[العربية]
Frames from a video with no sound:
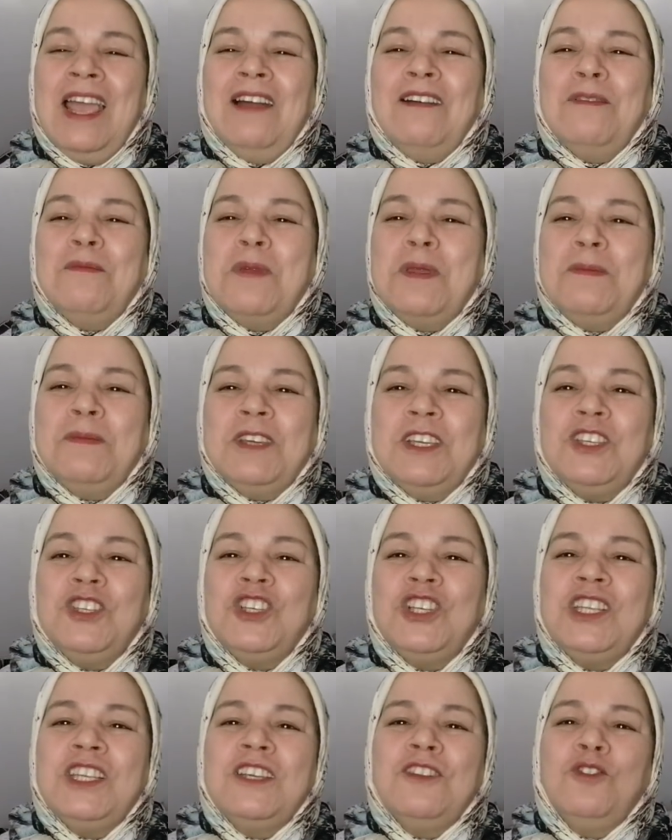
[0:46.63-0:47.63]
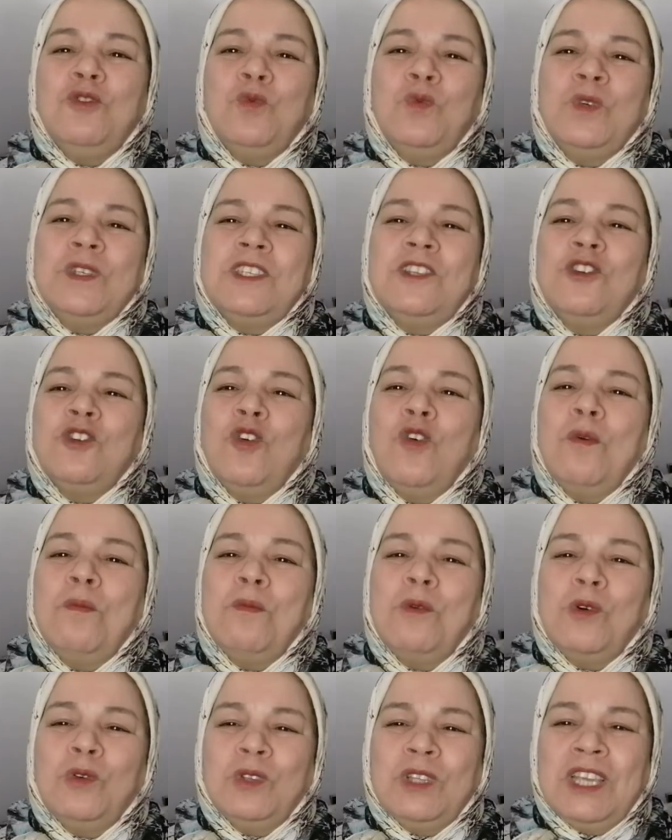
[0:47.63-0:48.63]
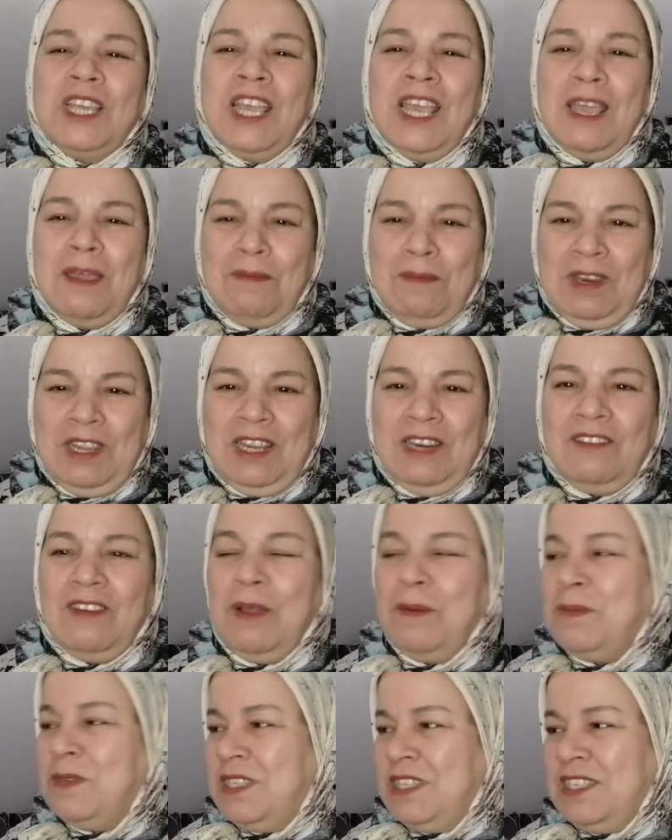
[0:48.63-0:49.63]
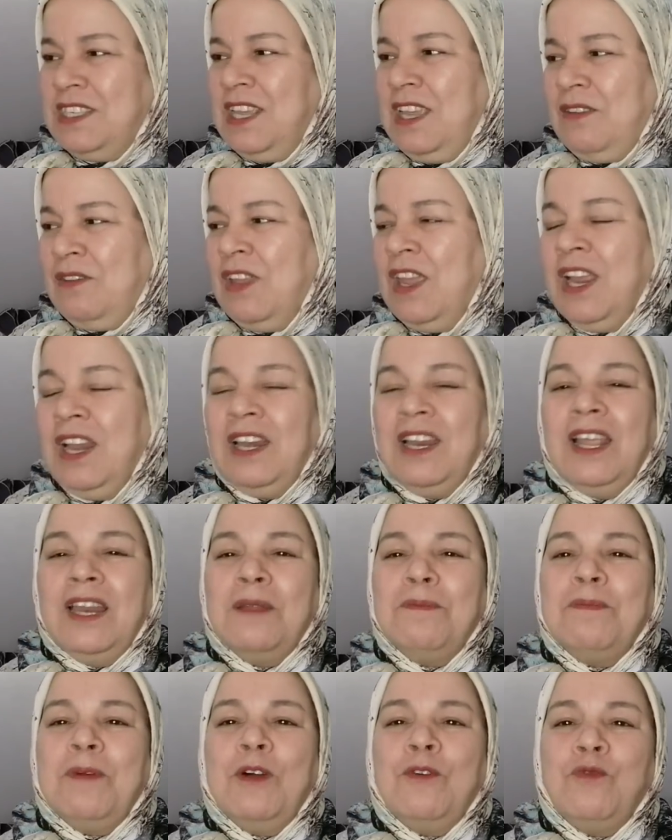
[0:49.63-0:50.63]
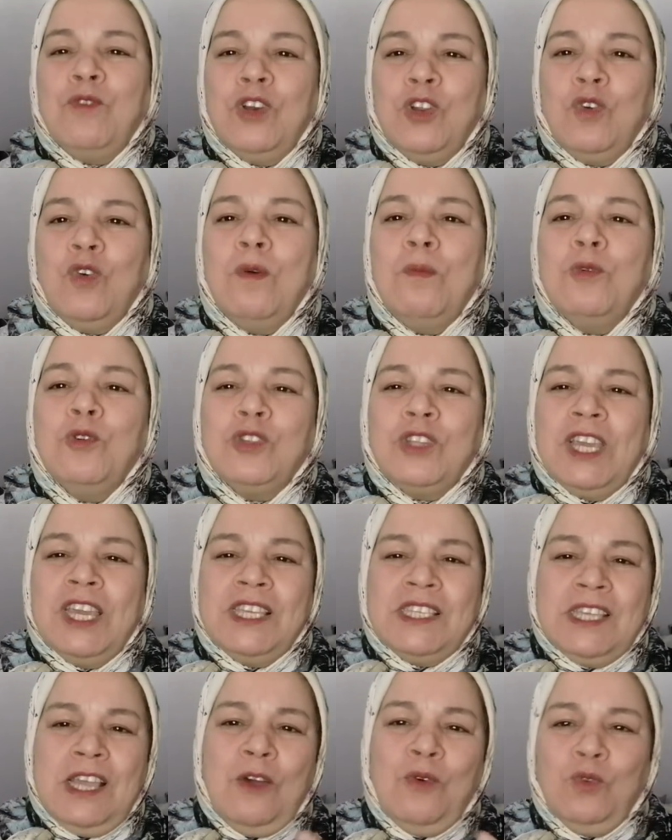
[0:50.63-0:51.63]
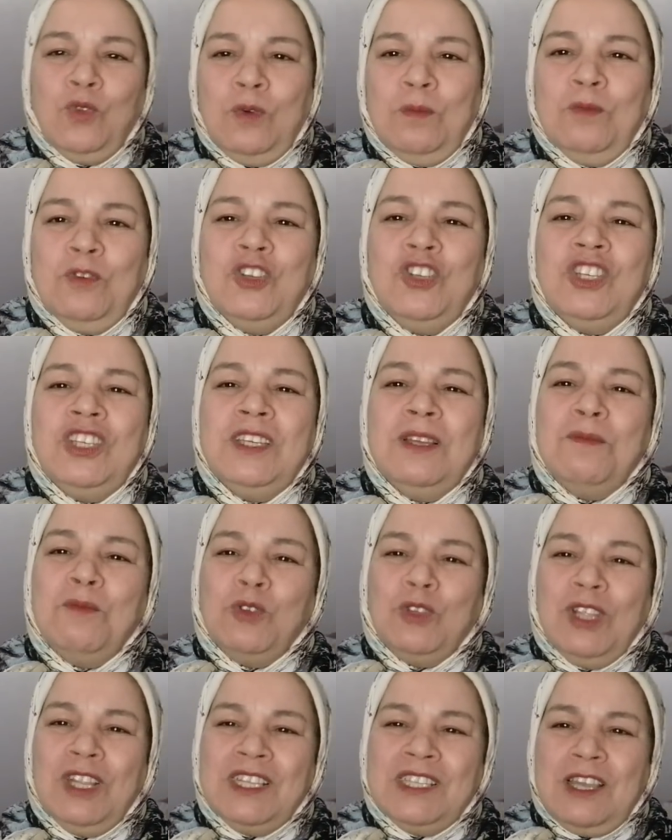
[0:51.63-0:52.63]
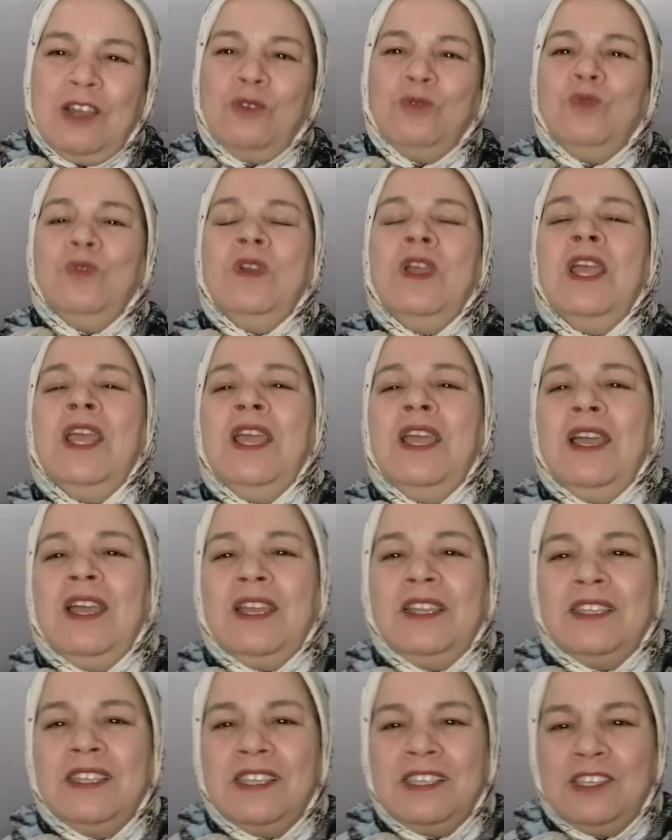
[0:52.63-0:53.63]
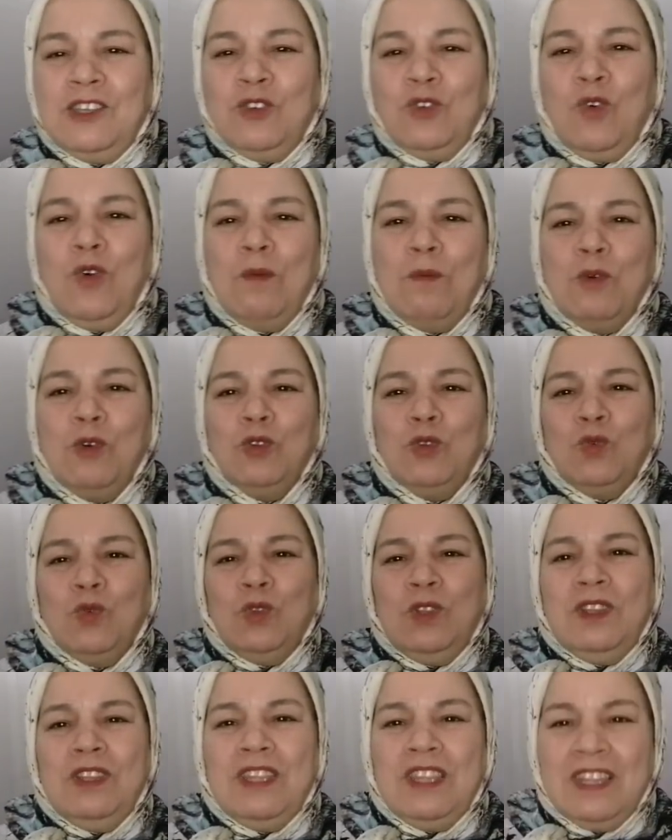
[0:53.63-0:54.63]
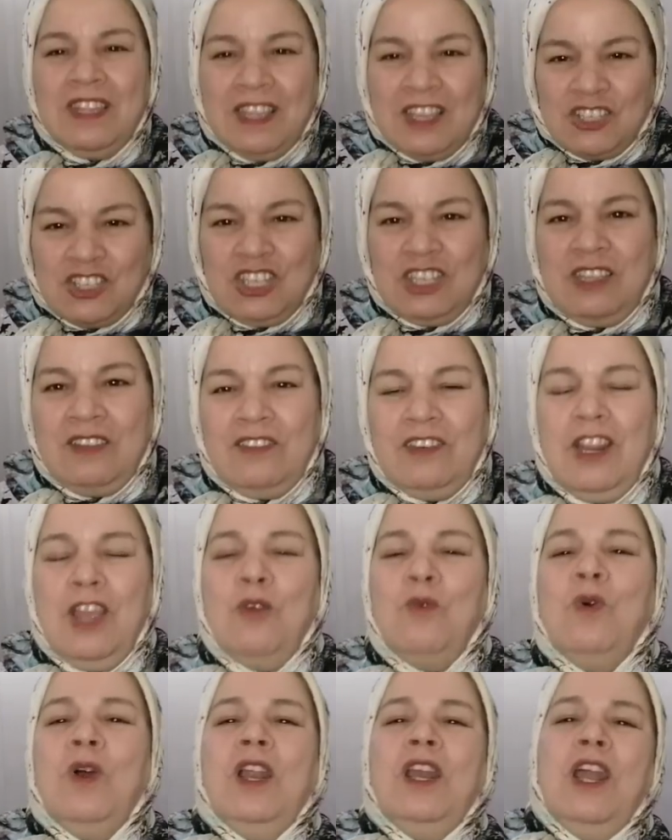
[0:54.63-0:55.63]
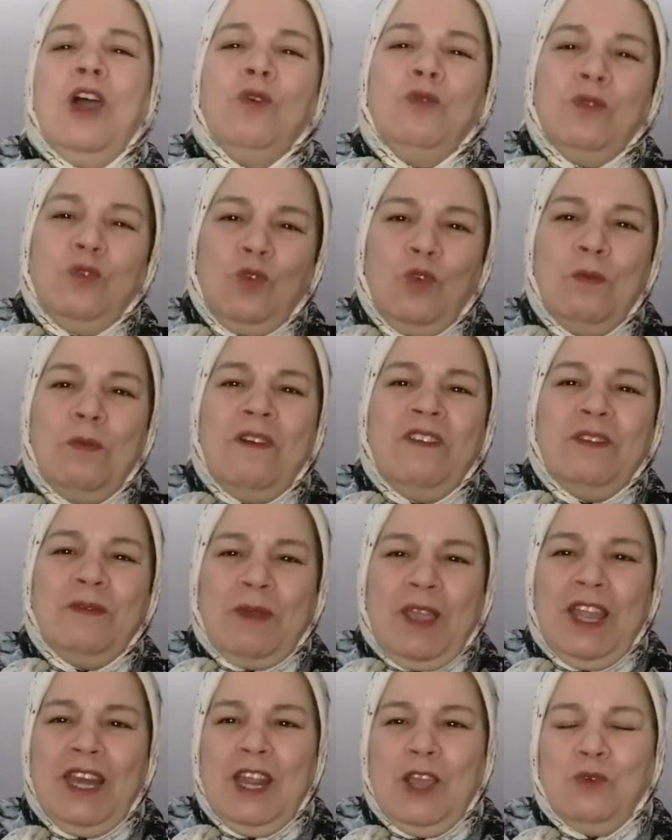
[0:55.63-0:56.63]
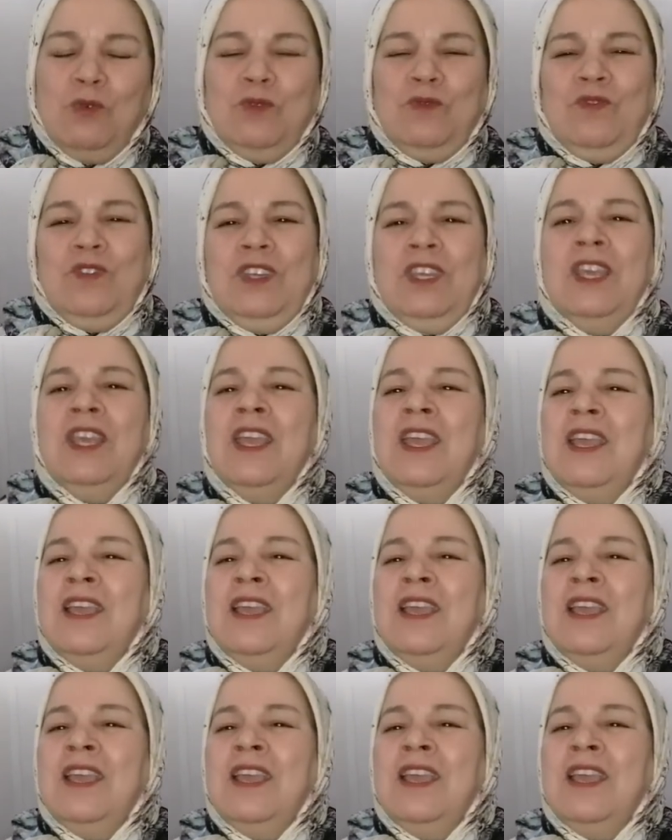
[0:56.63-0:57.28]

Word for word: راه ما يمكنش ليا ندوز لي كوموند كاملين راه بزاف لان بارفو لي كوموند كيتعاودوا ما يمكنش ليا الموديل تعاودوا خديتي كوموند وديجا درناه وغنعاود كل مره نبقى نعاود فيه